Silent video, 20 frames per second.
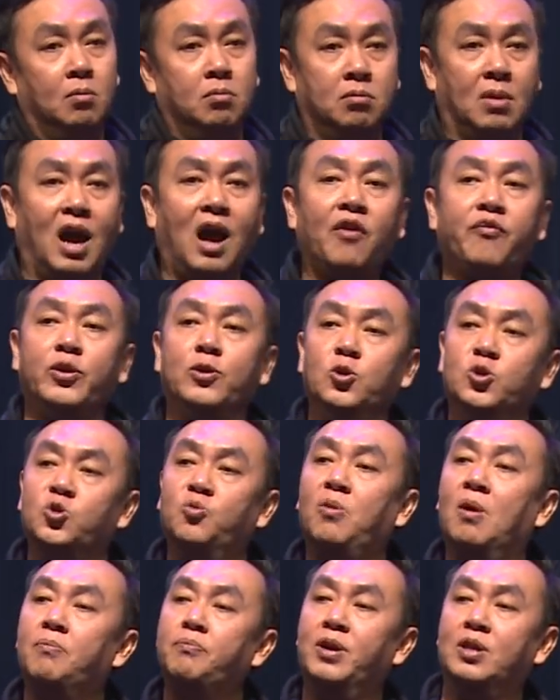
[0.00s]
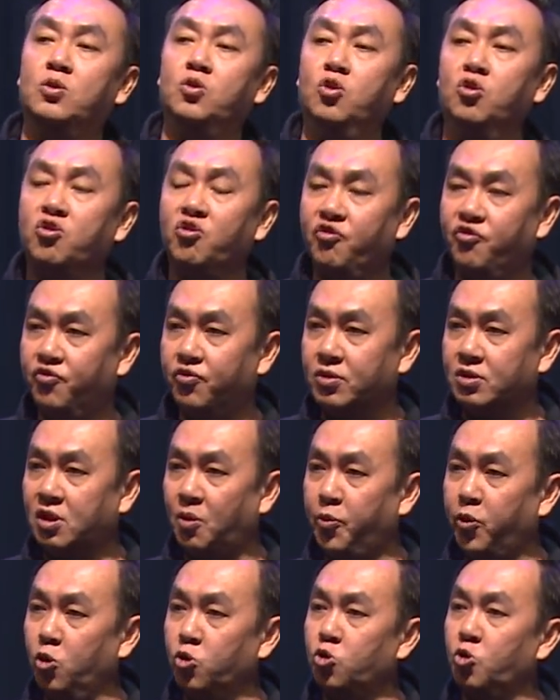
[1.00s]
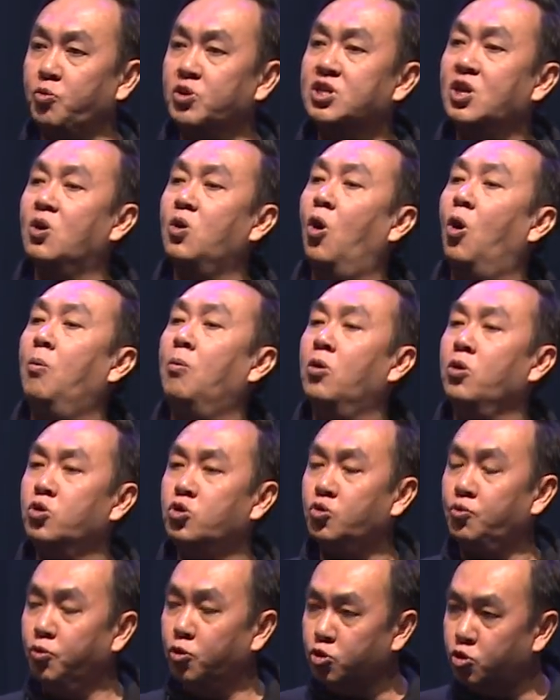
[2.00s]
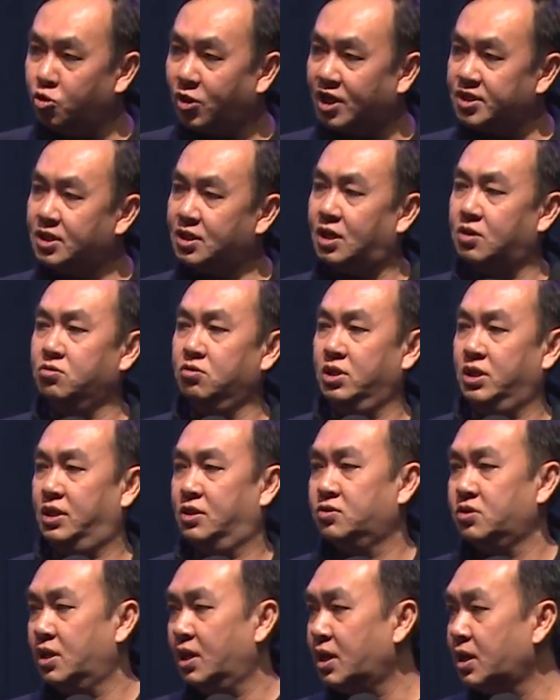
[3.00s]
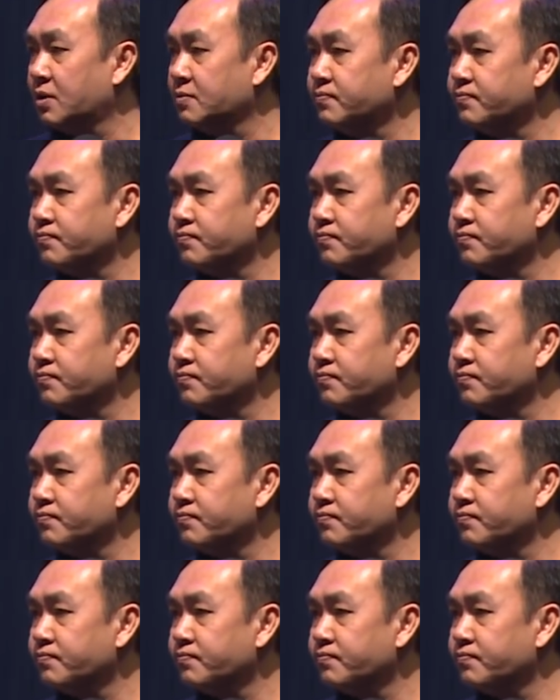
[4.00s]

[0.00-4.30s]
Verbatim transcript: Maaf itu cuma empat huruf, tapi untuk bisa ngomong itu butuh kasih karunia, saudara.